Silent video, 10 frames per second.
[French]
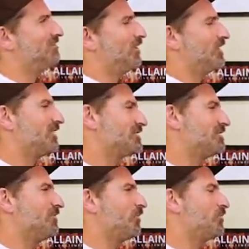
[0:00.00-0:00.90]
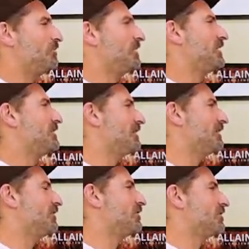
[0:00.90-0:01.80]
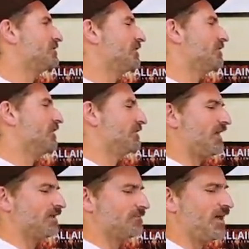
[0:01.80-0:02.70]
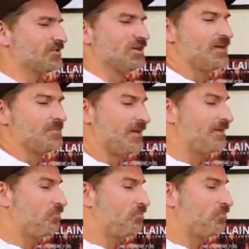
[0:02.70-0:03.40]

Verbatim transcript: bon, quand c'est mon public qui est là, le gag marche. Mais